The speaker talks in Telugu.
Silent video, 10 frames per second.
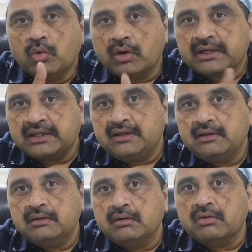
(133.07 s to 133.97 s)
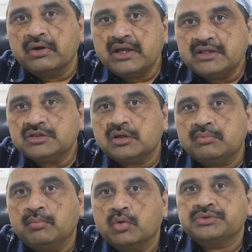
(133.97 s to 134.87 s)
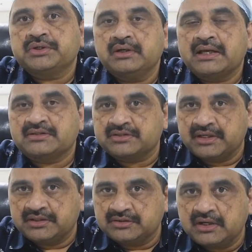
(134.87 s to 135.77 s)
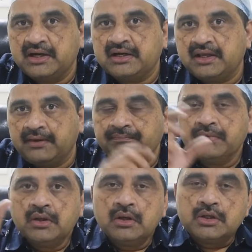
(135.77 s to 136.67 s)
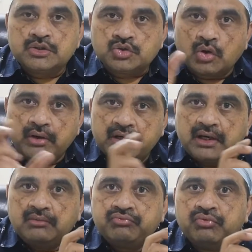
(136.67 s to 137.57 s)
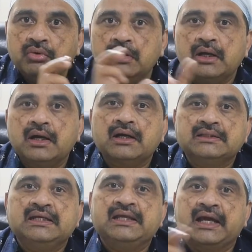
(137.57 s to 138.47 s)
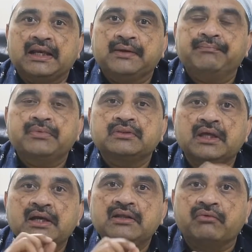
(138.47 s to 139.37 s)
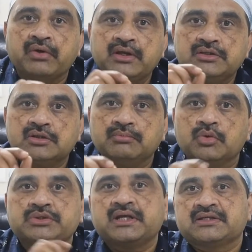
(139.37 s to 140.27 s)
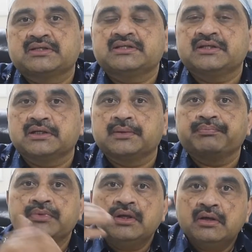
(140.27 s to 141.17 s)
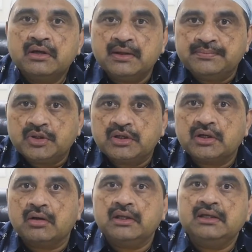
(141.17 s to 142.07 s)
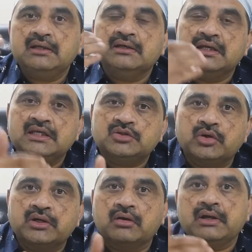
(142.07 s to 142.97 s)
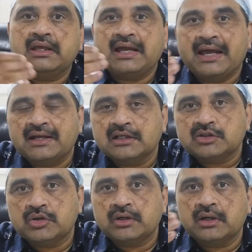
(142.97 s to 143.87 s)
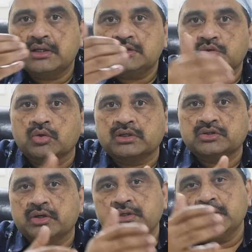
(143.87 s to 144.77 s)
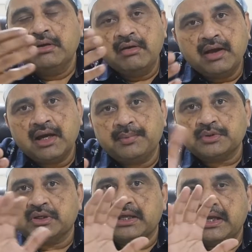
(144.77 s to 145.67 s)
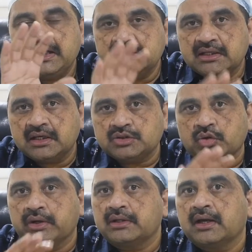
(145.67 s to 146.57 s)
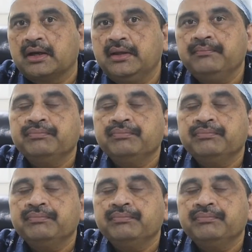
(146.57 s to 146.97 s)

ఒకటి రేంజ్ ఆఫ్ మోషన్ ఎక్సర్సైజ్ అంటే జాయింట్ని ఫుల్గా కదిలియాలి దాన్ని రేంజ్ ఆఫ్ మోషన్ ఎక్సర్సైజ్ అంటాం హిప్ జాయింట్ కానీ నీ జాయింట్ కానీ యాంకిల్ జాయింట్ కానీ షోల్డర్ జాయింట్ ఎల్బో జాయింట్ ఏదైనా జాయింట్ కానీ